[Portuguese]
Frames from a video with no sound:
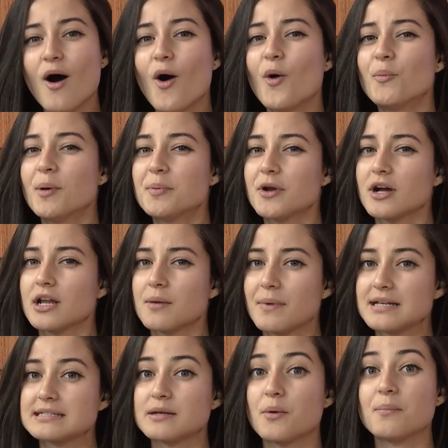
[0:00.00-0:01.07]
Uma
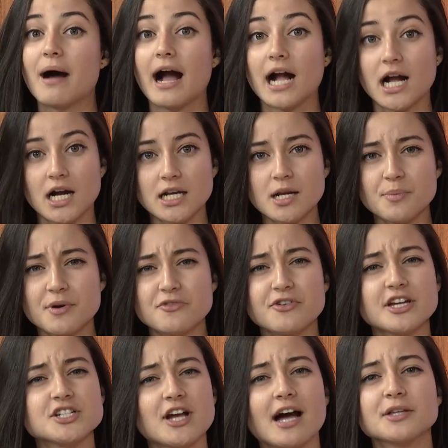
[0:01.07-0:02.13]
programação bacana para
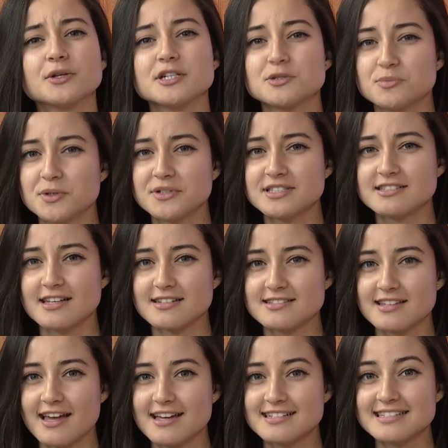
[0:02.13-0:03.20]
fechar
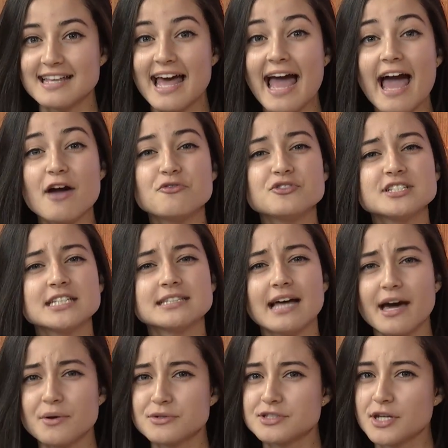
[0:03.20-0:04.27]
2016 é
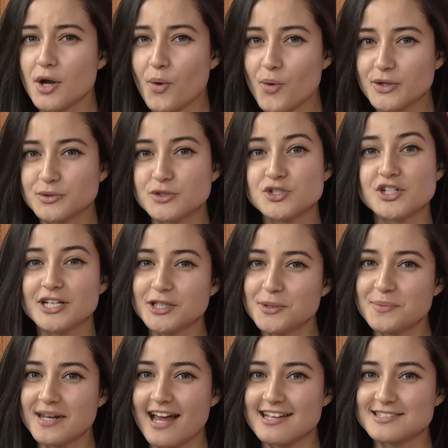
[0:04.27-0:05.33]
visitar o circuito de
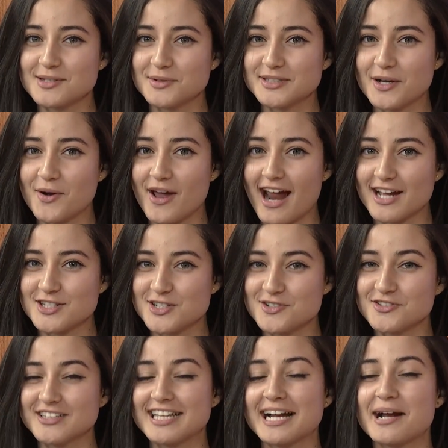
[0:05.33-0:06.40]
iluminação
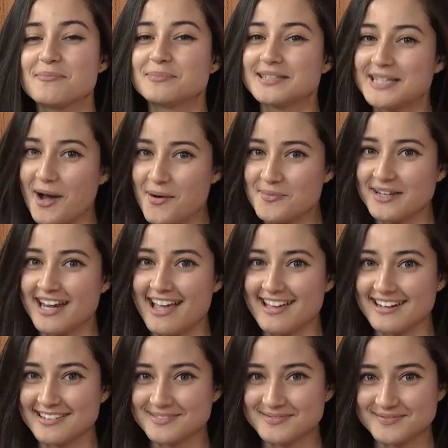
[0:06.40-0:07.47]
decorativa da capital mineira.